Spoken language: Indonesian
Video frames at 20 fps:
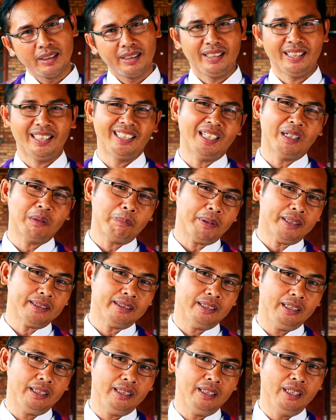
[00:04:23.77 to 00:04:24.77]
Dan yang
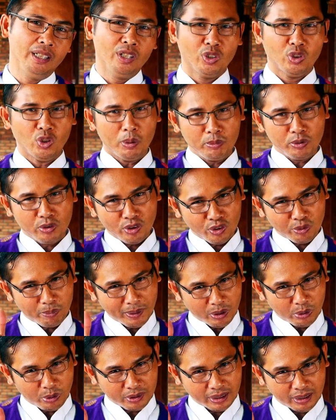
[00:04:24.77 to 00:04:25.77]
pasti, Komsos
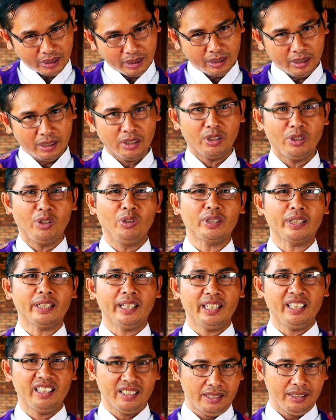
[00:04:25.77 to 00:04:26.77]
Paroki,
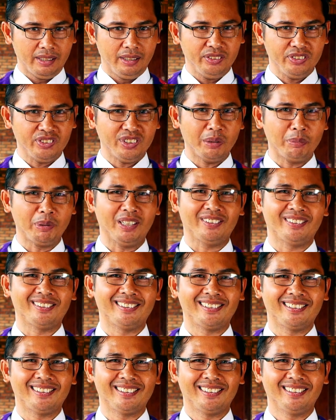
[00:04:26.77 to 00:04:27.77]
Oke, is the
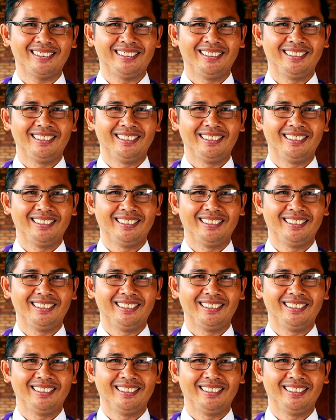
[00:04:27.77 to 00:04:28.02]
best.